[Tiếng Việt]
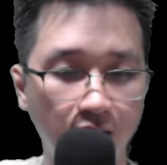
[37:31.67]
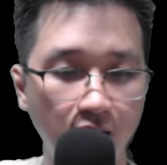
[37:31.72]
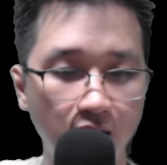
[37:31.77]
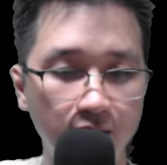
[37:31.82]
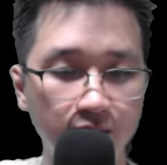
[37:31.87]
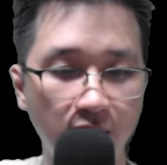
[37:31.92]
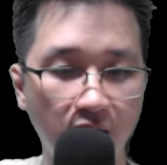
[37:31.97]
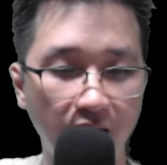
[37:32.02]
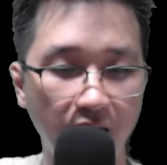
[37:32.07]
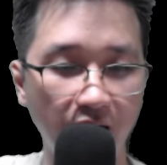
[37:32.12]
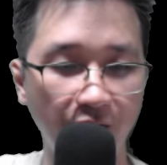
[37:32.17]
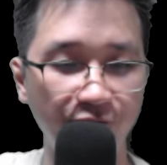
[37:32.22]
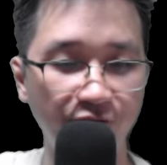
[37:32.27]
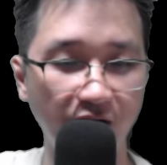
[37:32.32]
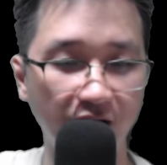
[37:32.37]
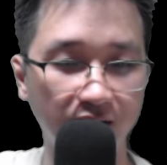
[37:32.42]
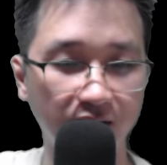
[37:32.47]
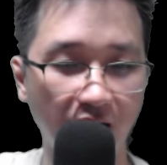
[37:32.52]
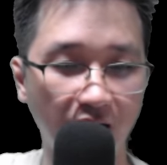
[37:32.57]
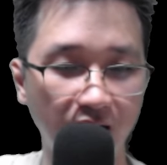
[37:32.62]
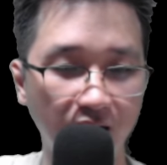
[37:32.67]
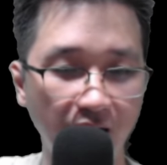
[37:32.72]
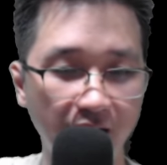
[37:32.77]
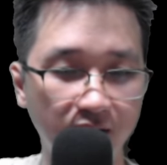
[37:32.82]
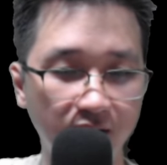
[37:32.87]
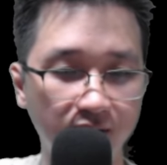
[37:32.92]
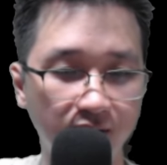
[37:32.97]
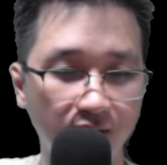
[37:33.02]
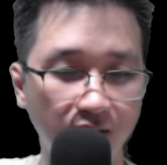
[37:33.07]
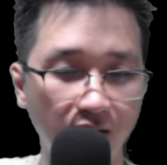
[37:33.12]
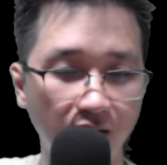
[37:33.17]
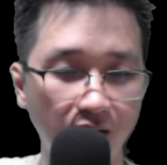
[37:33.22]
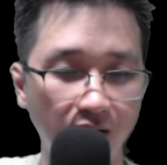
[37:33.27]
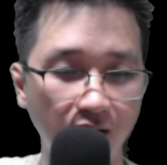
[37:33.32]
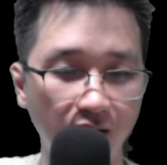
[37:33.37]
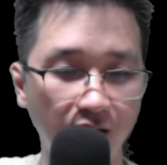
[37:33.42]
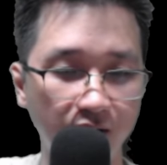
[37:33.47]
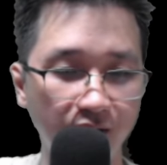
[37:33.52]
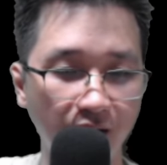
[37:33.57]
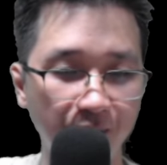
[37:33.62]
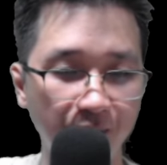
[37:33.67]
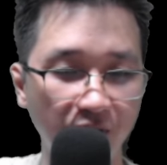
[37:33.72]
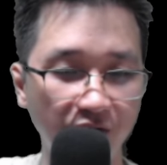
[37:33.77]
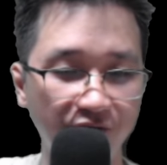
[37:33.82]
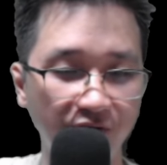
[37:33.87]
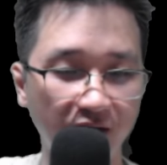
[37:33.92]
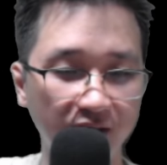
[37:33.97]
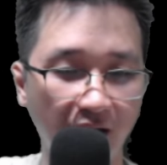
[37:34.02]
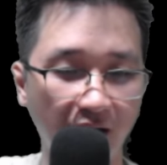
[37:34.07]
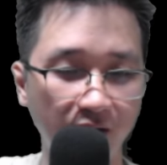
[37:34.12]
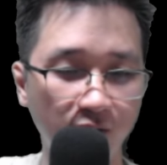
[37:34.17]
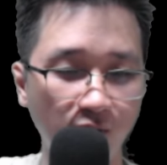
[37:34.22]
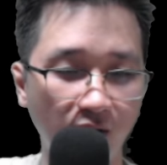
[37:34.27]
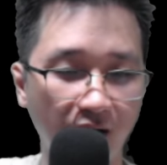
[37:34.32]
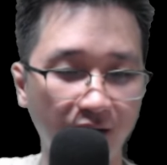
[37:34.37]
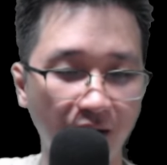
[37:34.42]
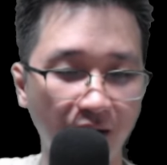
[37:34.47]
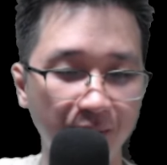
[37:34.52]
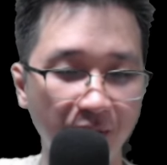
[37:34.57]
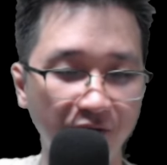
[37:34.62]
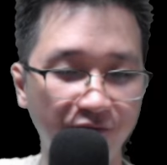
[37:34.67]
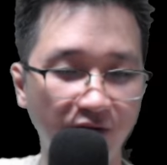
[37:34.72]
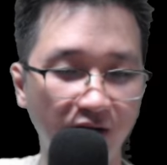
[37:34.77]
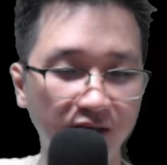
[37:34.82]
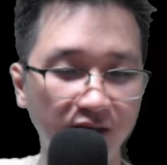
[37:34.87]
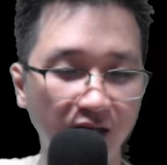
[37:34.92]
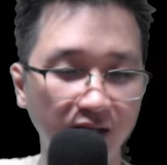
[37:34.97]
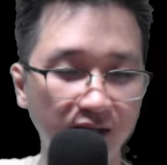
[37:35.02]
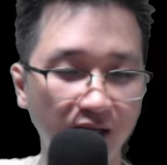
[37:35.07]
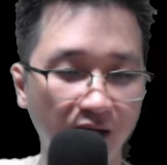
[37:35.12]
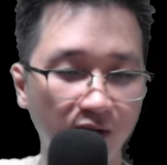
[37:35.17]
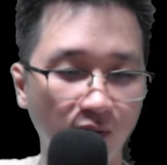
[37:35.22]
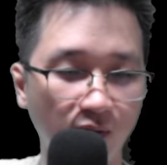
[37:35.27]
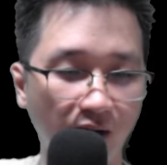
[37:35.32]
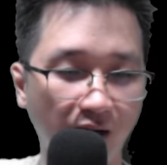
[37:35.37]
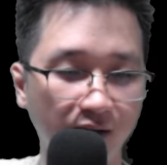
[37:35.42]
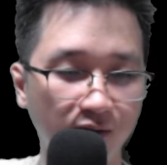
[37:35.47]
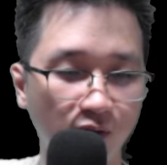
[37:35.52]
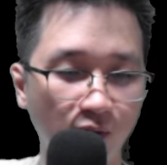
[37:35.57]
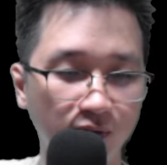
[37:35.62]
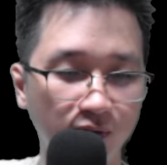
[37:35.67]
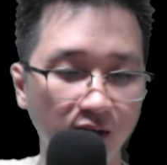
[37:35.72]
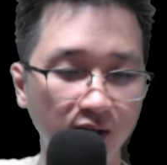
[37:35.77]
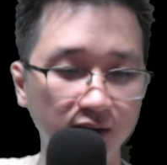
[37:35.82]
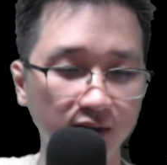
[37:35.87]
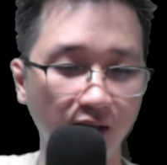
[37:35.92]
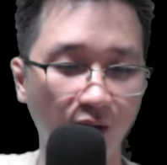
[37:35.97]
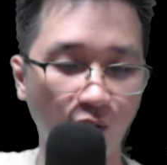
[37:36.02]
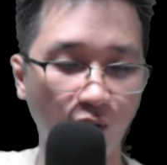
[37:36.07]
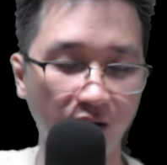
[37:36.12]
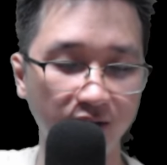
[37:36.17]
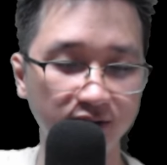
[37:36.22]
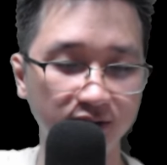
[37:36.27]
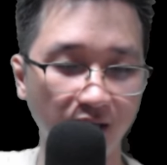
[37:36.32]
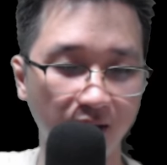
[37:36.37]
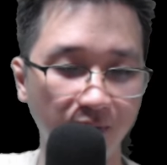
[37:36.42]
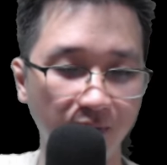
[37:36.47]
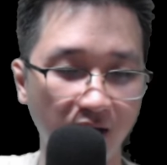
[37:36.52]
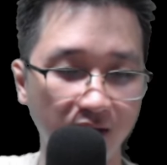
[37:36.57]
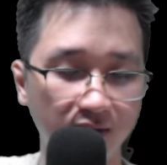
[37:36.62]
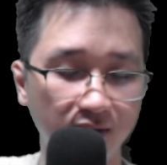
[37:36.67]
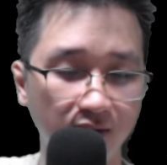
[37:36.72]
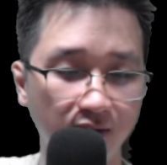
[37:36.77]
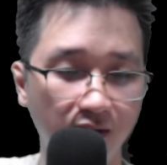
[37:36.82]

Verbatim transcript: 15 vị thần linh, hơn 50 vị thánh hoàng lại bị phấn thiên thần hoàng cùng nữ tử quán săn mắt.